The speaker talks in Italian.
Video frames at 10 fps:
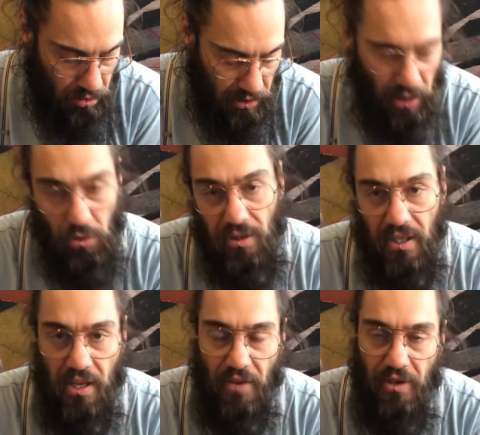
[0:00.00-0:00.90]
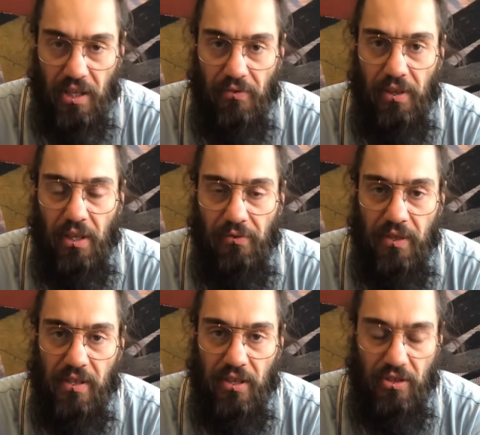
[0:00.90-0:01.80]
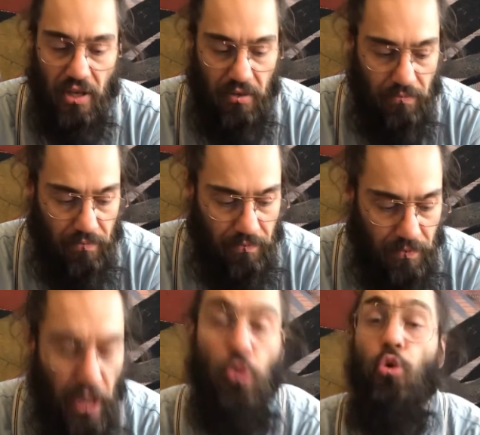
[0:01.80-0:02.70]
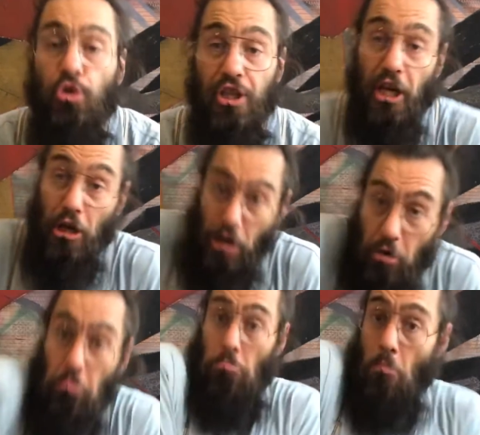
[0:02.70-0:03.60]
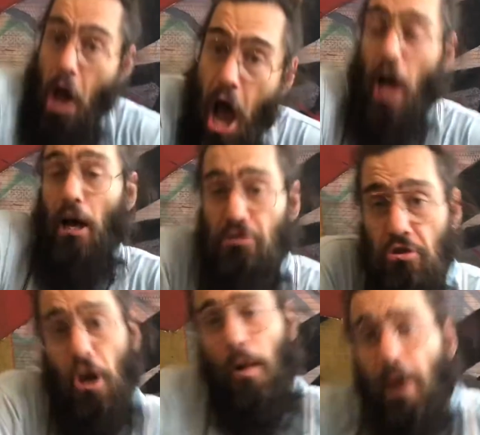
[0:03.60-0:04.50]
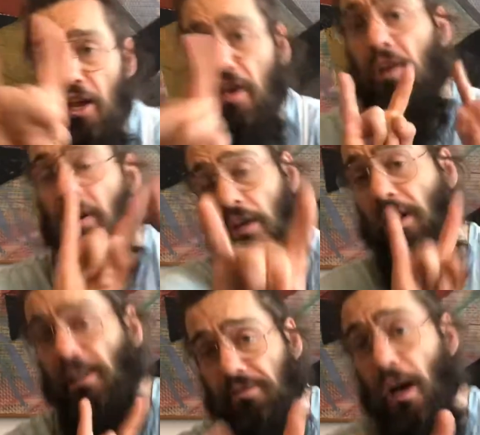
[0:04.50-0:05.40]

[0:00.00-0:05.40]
Tanto stasera venite e venite a festeggiare. E tutti che lì... Ah, signora Marie, tanti